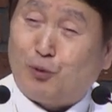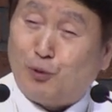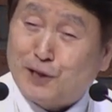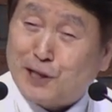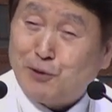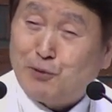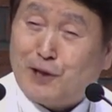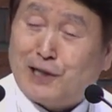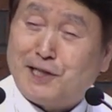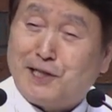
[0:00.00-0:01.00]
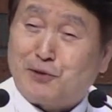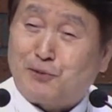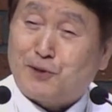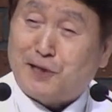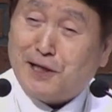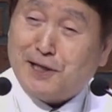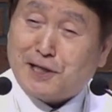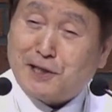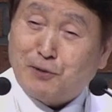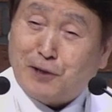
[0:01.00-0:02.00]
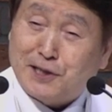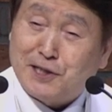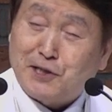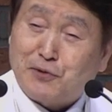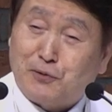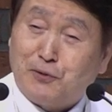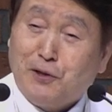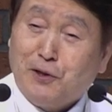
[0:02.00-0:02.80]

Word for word: 돌 사진도 같이 찍고 생일 사진도 같이 찍고